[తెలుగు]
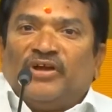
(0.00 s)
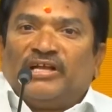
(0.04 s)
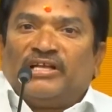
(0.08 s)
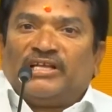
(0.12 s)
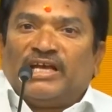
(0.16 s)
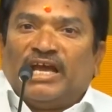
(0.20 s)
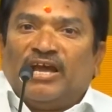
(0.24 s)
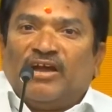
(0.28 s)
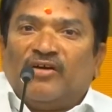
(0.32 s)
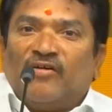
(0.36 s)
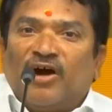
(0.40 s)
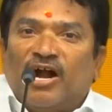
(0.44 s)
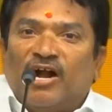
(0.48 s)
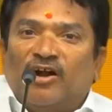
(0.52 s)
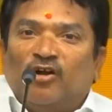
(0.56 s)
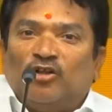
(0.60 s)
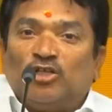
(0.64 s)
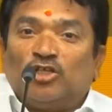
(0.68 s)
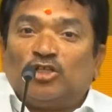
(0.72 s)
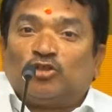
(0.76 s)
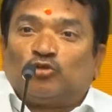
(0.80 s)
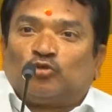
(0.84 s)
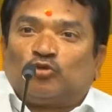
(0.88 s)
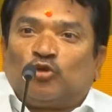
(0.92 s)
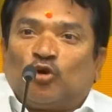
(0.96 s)
విజయవాడ
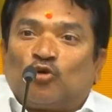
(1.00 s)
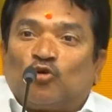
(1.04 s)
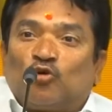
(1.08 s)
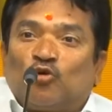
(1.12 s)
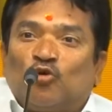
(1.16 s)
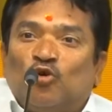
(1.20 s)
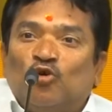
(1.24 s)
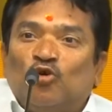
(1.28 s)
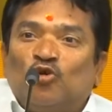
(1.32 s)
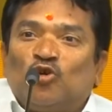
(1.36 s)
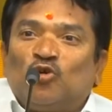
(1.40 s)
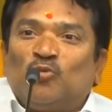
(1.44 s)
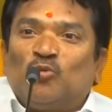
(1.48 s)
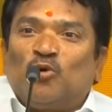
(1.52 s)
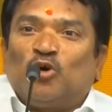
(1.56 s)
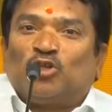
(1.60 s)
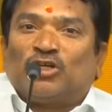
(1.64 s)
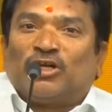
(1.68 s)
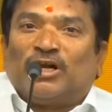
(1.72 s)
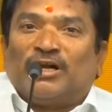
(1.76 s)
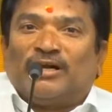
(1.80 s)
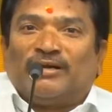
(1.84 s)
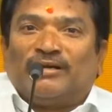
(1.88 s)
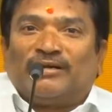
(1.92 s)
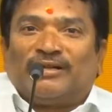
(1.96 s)
నుంచి తొక్కుంటూ
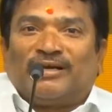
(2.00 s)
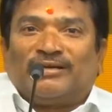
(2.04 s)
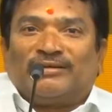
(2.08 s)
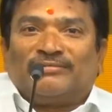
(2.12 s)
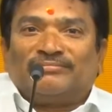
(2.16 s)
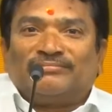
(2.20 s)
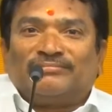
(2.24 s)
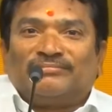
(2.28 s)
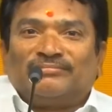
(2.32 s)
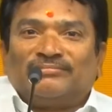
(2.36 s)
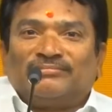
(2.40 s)
పోతాడంట